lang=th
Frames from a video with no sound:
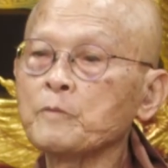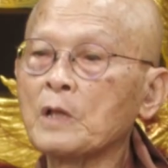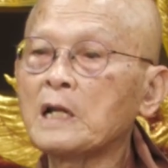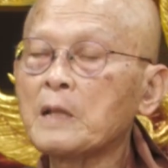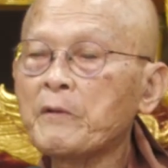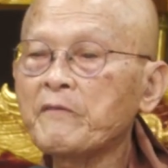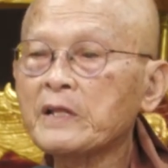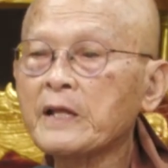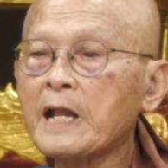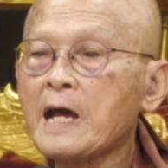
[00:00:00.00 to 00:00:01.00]
อันนี้เป็นเว
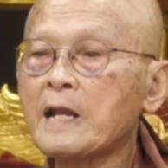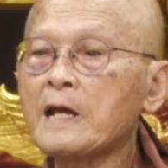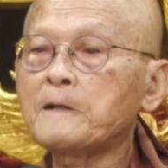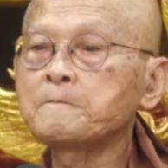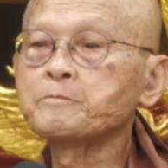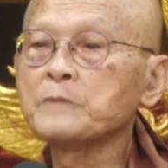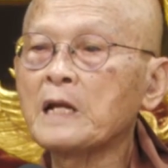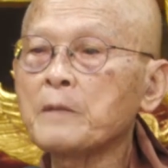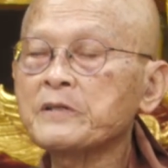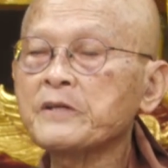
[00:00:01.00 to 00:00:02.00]
ทนานะอัน
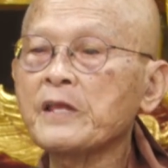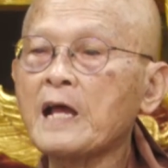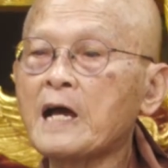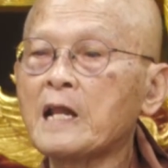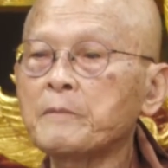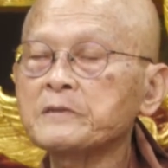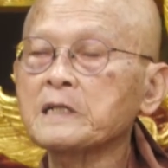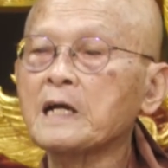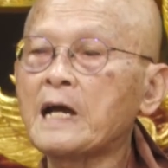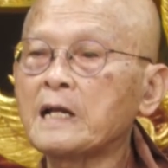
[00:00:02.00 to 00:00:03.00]
นี้เป็นสัญญานะ เป็น
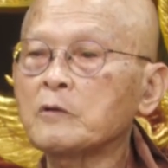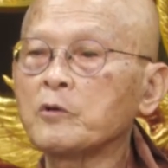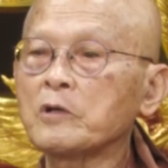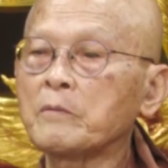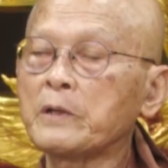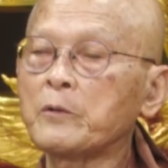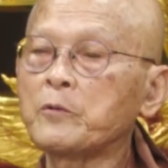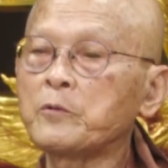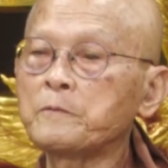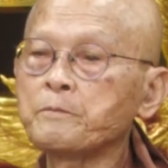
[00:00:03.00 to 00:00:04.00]
สังขารนั้นคุณก็ไม่รู้